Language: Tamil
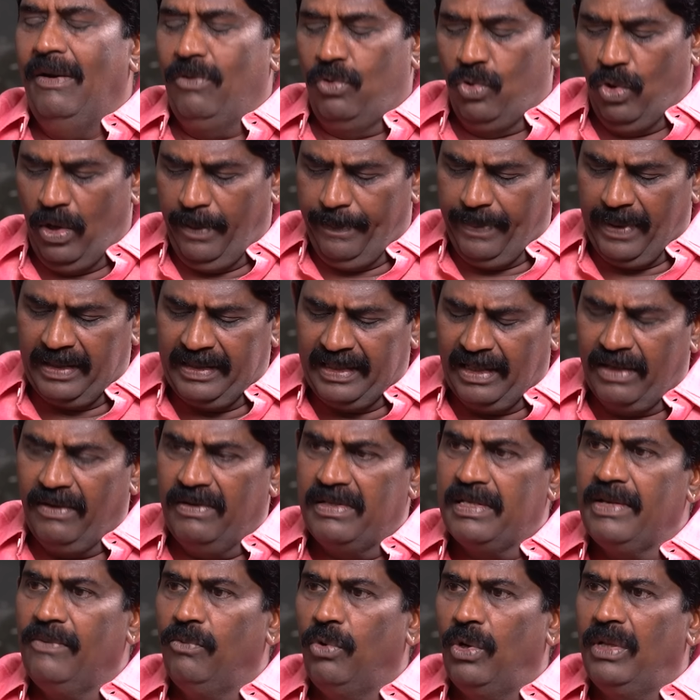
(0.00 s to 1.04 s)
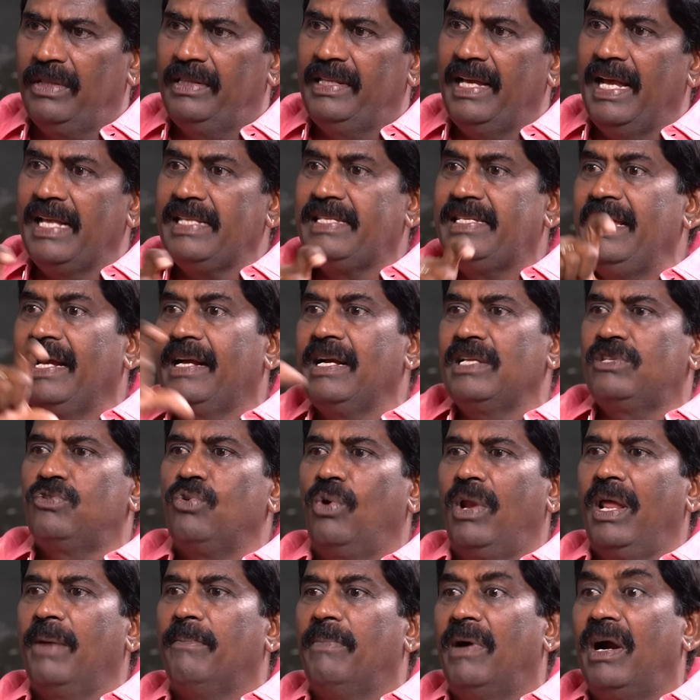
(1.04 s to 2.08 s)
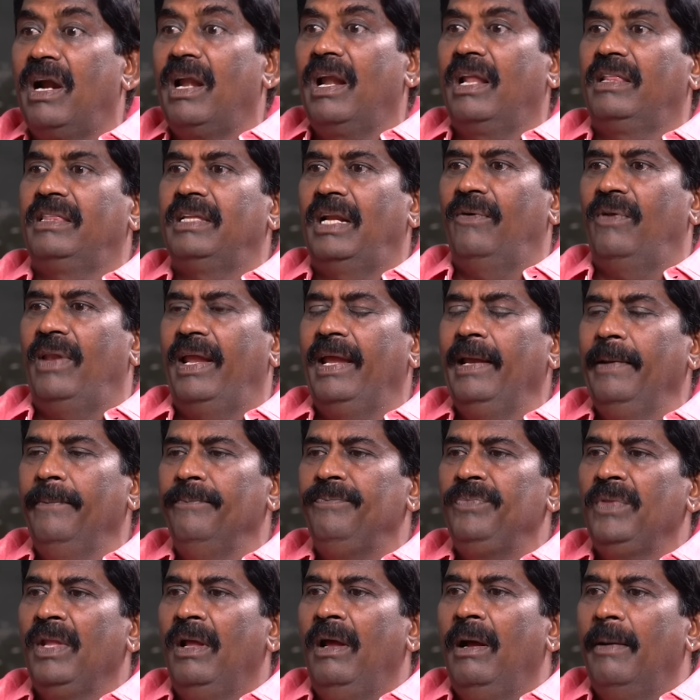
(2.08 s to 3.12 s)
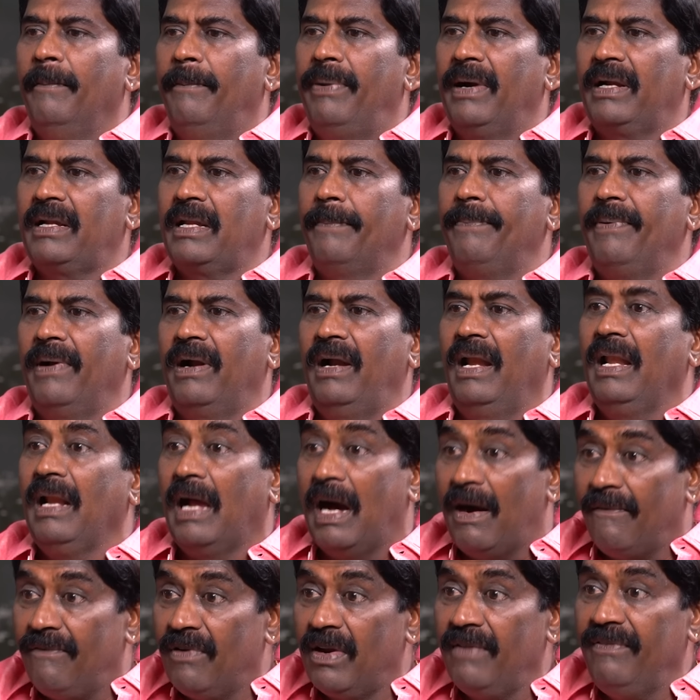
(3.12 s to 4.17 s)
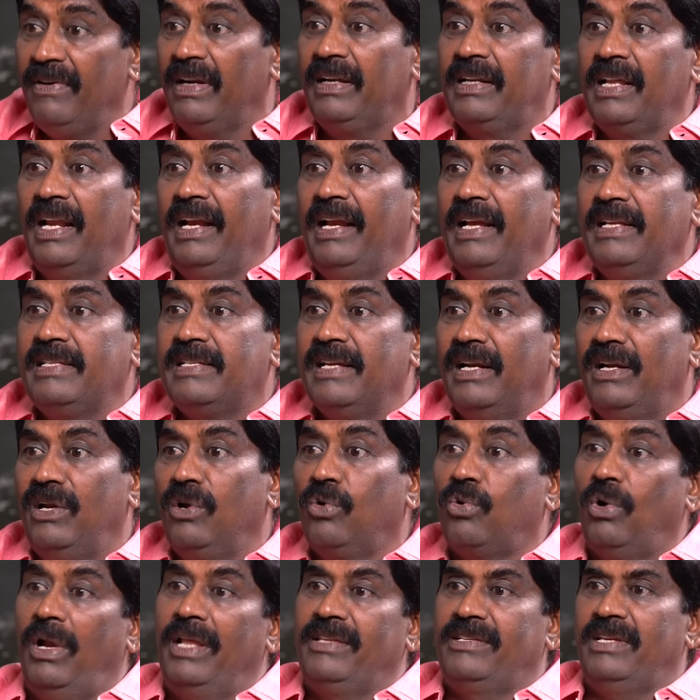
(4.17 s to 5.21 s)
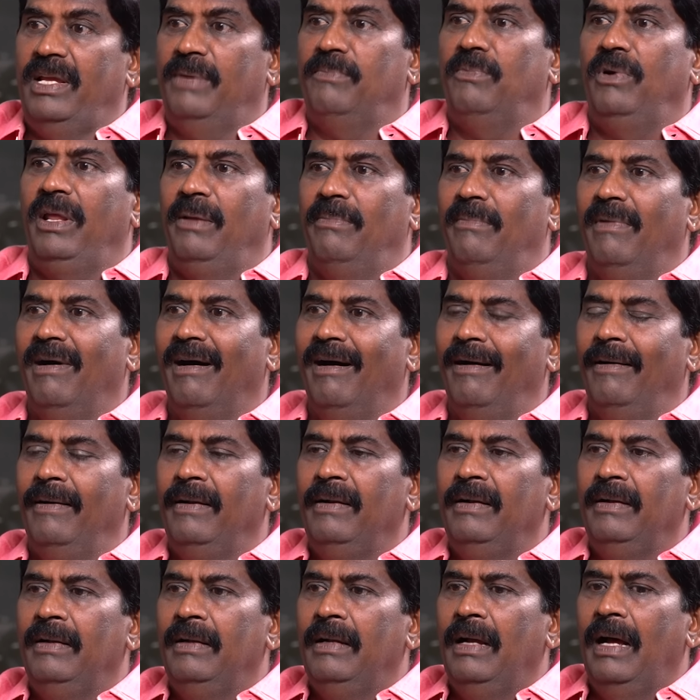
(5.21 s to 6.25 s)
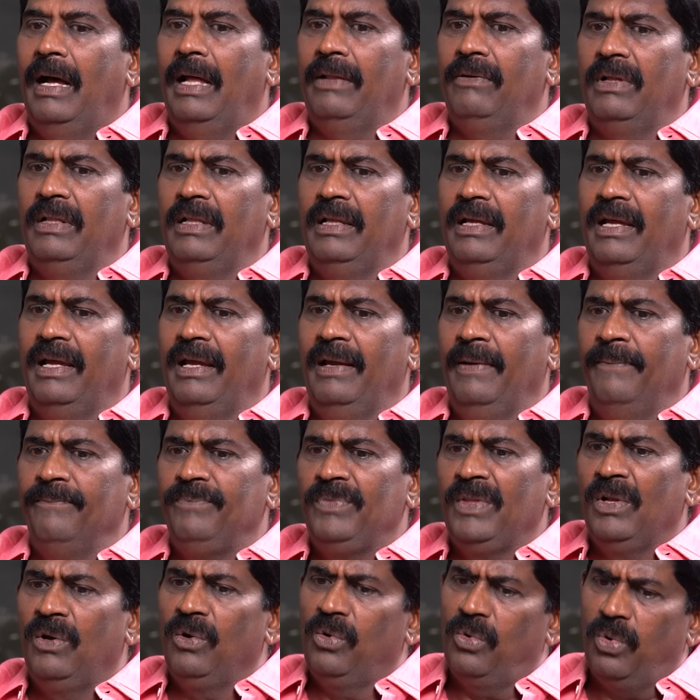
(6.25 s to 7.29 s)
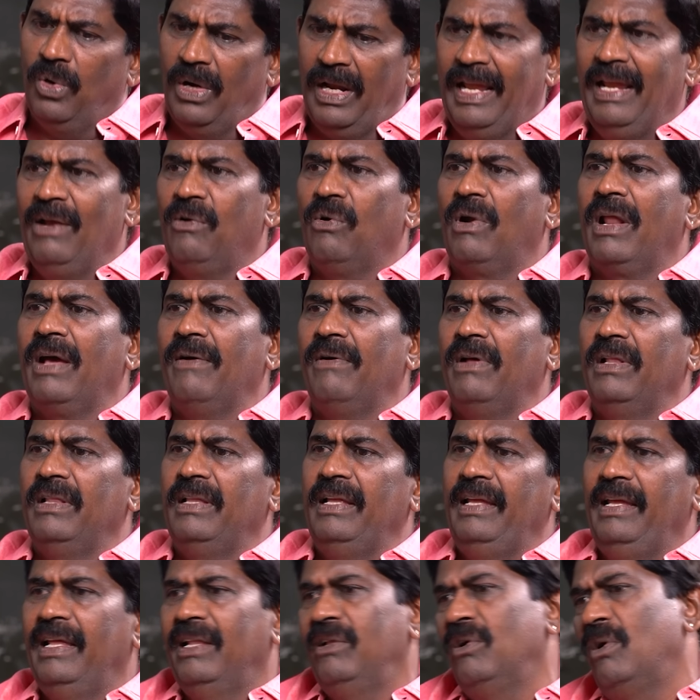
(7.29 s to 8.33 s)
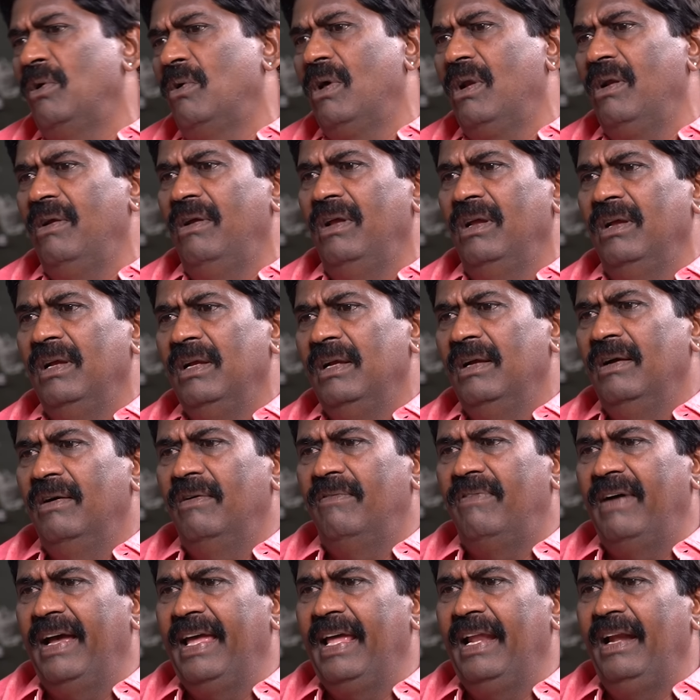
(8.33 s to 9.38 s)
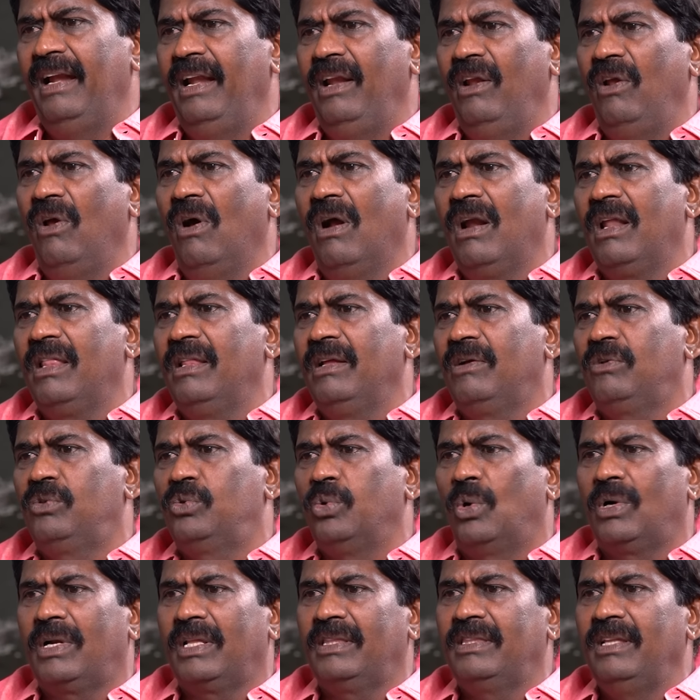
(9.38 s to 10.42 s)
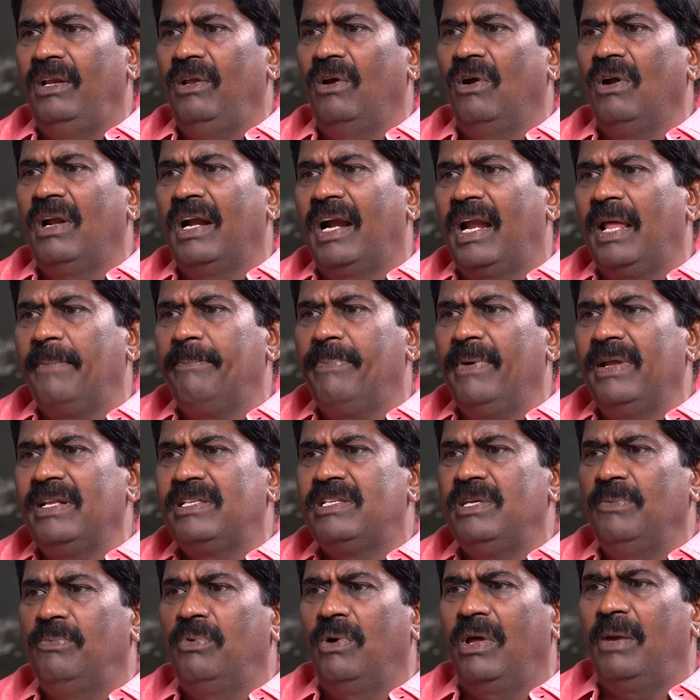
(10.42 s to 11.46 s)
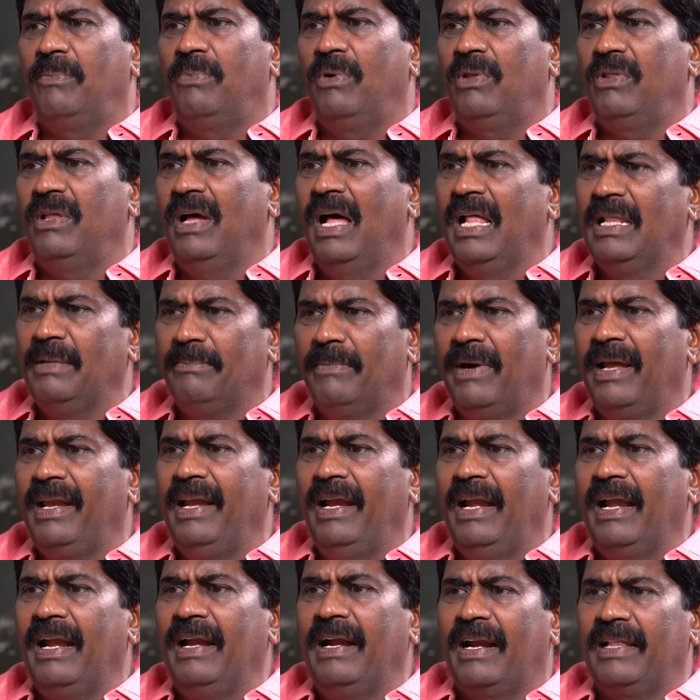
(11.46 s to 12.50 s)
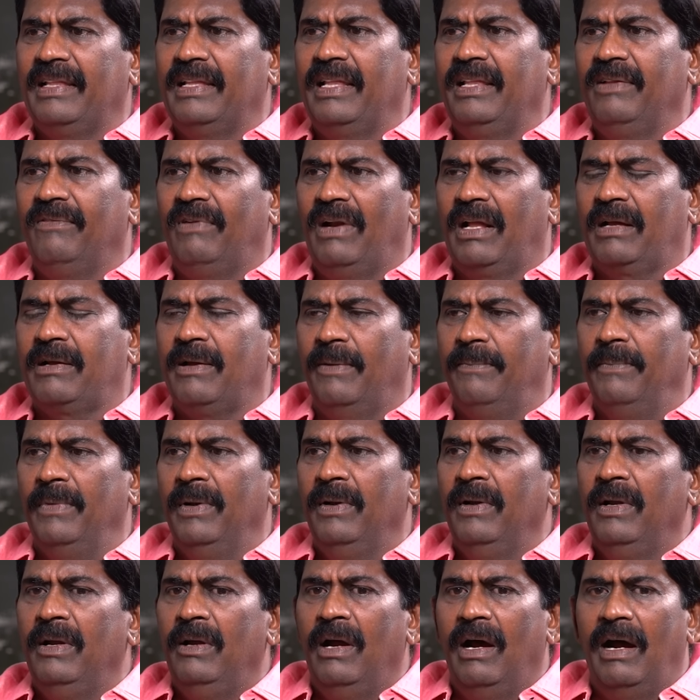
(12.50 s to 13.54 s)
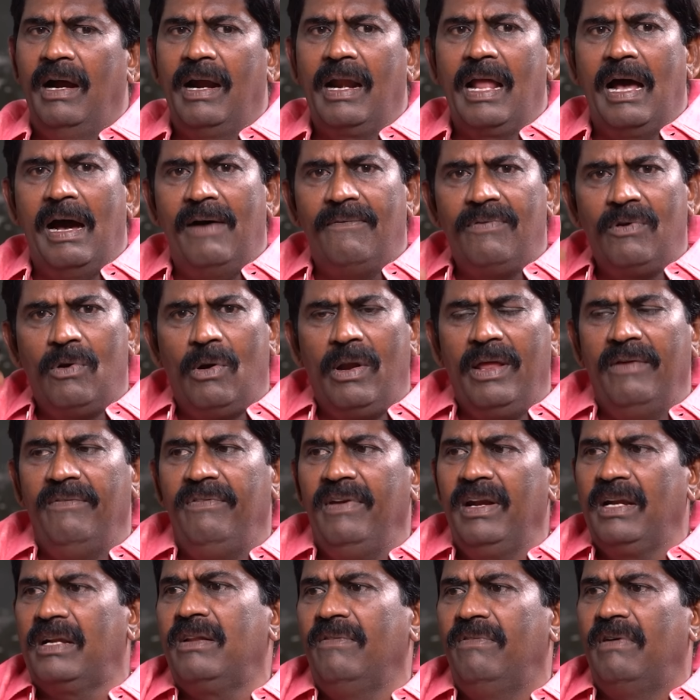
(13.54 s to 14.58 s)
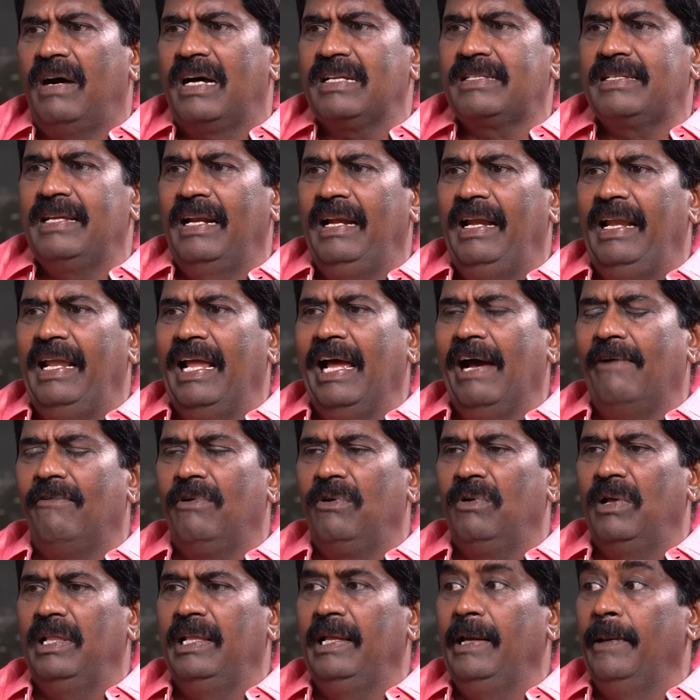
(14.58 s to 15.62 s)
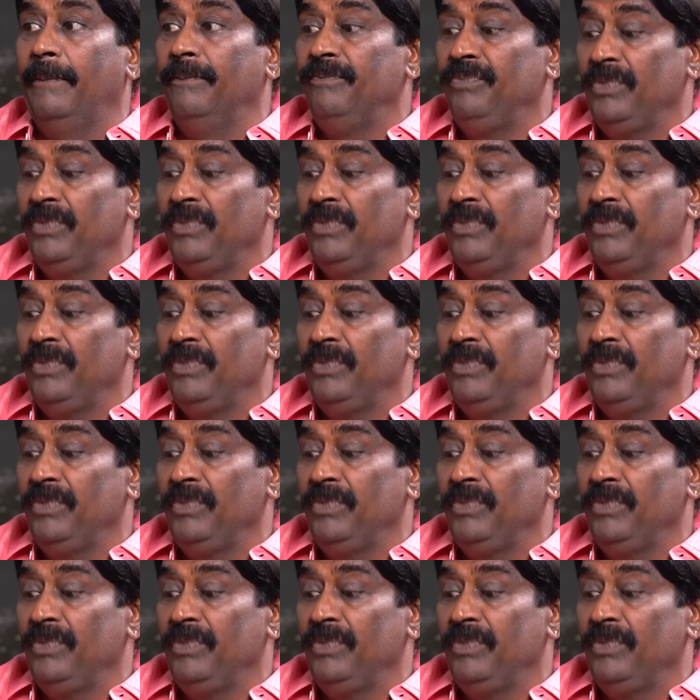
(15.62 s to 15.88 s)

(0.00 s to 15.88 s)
குறிப்பிடத்தக்க விஷயம் ஒரு தேசிய கட்சியுடைய மாநில தலைவரை பட்டப்பகலில் அவர் வீட்டருகே சென்று கொலை செய்ய முடியுமா அது வந்து கொலை கூட வந்து ஏதோ ஒரு வயல்லையோ அல்லது தோட்டத்திலேயோ நடைபயிற்சி போகிற பொழுது அது மாதிரியெல்லாம் நடந்தது வழக்கம் ஆனால் அவருடைய வீட்டு வாசல்லையே அவர் வந்து